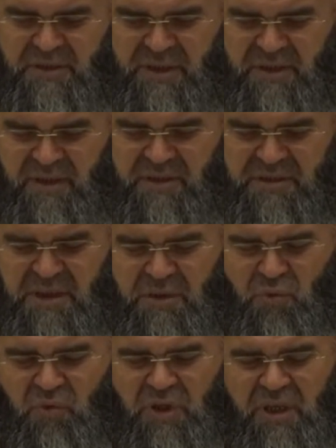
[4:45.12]

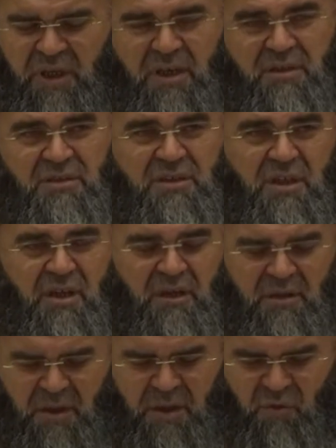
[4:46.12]
ستجدني إن شاء
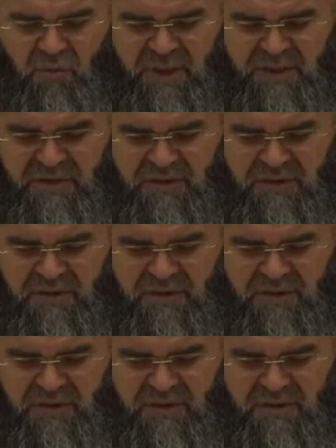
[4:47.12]
الله من